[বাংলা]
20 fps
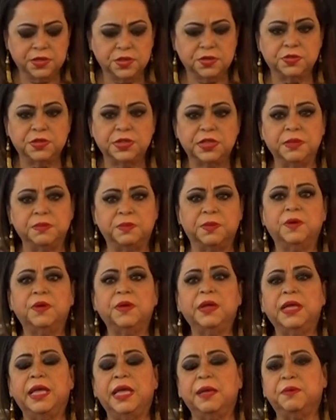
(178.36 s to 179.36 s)
আঁচ করে দিব
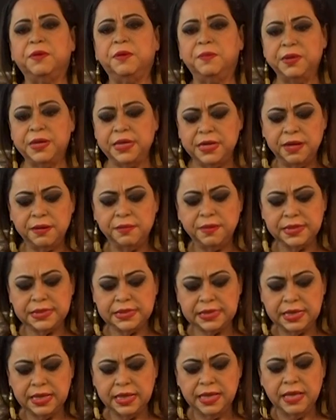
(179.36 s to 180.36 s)
এবং মিডিয়াম
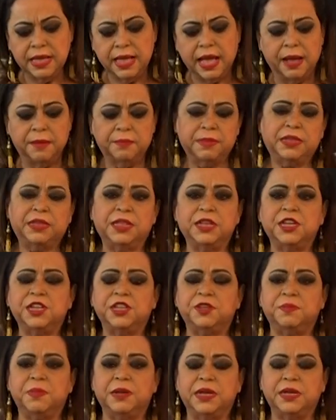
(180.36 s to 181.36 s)
আঁচে আমরা
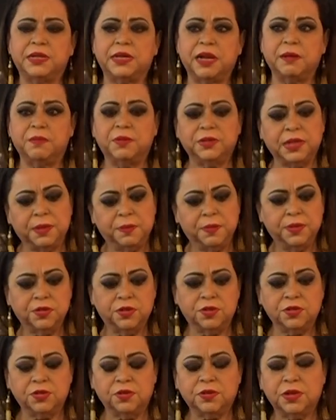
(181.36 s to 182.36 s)
তিরিশ মিনিট রাখবো তারপরে
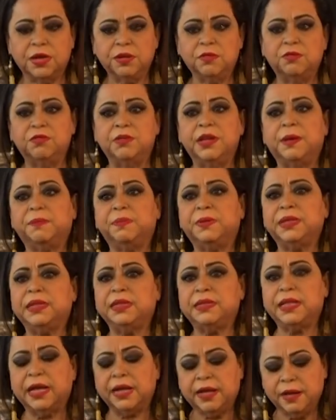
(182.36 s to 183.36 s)
দর্শকরা খুলে
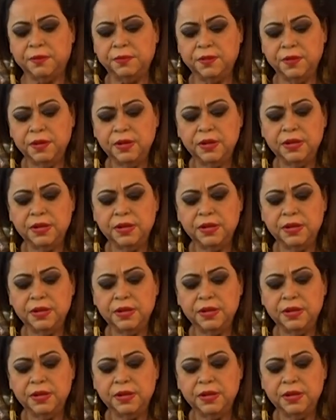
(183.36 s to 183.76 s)
আপনাদের দেখাবো